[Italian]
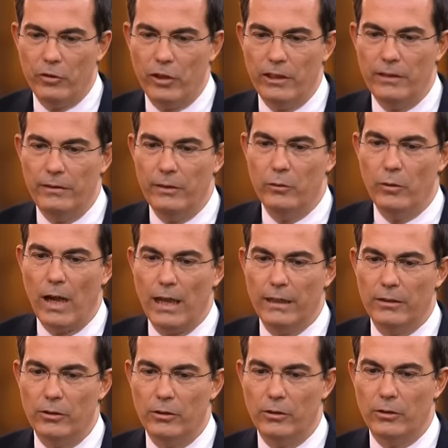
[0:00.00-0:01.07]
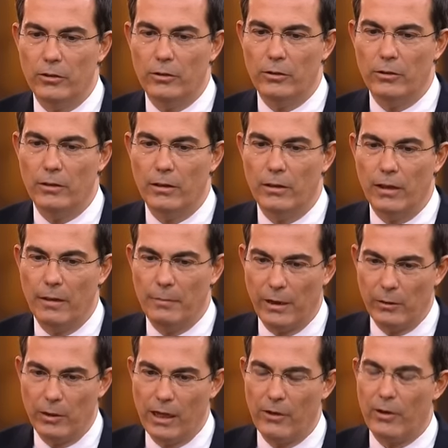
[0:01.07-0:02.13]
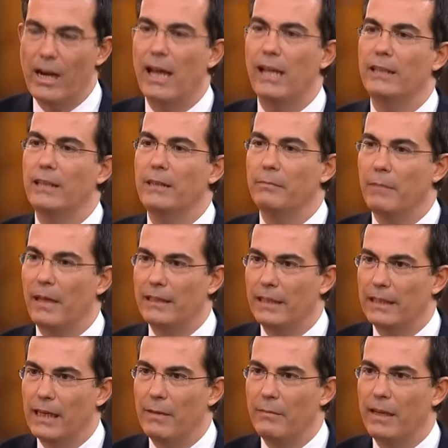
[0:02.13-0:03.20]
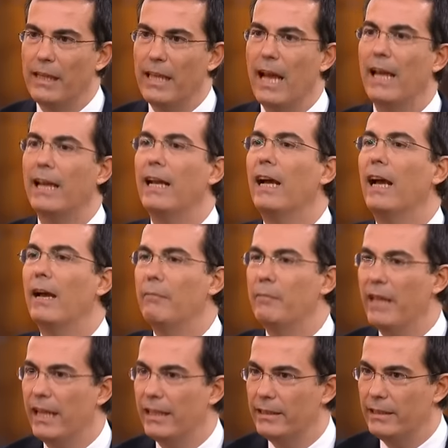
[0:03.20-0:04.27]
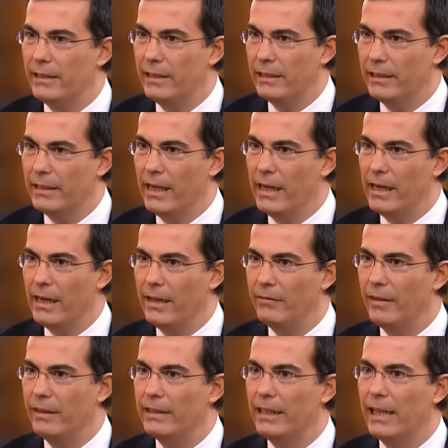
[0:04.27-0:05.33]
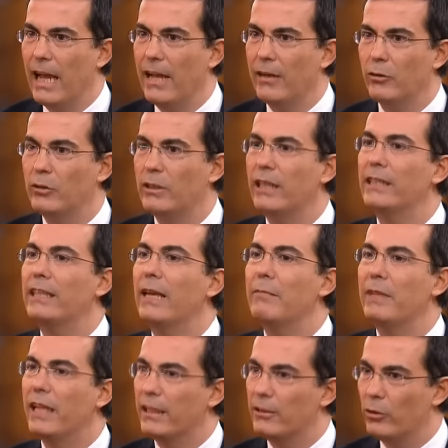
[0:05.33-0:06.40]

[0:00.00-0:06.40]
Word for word: già individuato Emanuela Orlandi, Banda della Magliana, ambienti del Vaticano, tre temi che